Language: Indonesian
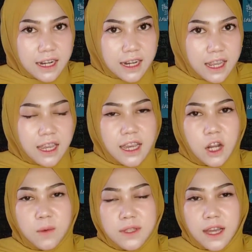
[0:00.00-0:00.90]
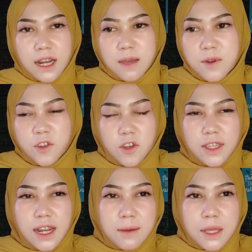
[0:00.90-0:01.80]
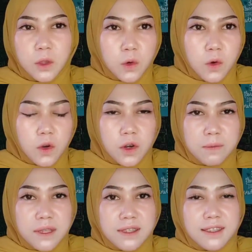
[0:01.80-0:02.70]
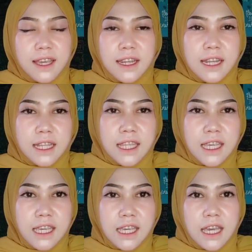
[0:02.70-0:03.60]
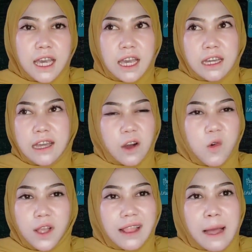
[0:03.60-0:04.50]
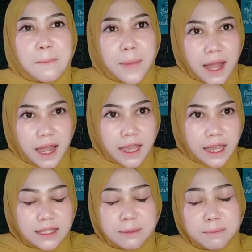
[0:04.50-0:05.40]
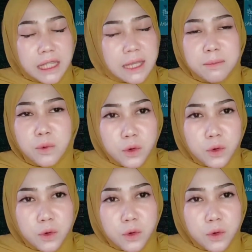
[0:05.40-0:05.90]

nih, kalau misalkan lagi bercocok tanam itu bisa jadi nanti gak lama ya, cepet nyemak.